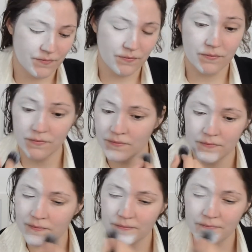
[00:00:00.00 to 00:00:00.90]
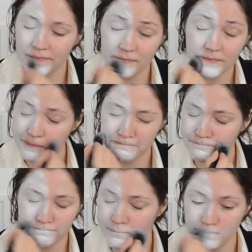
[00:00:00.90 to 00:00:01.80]
este, la camisa tapada
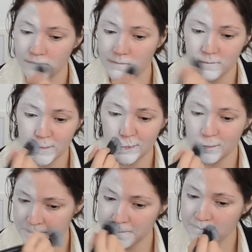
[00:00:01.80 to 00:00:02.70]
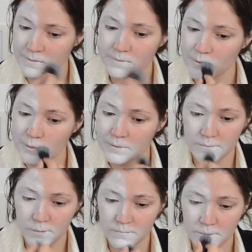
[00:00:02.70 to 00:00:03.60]
hasta el cuello. Entonces no hace
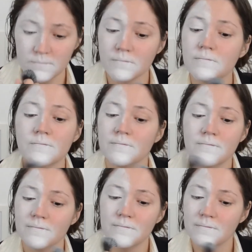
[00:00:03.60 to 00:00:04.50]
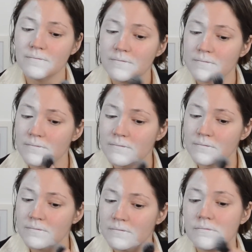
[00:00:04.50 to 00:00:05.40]
falta que la bajemos al cuello, pero si lo
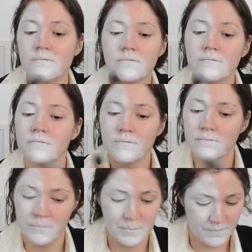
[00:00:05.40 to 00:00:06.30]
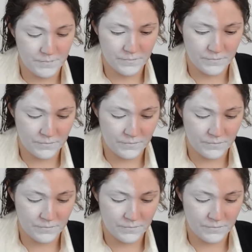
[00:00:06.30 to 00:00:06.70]
quieren hacer, pues listo, ¿vale?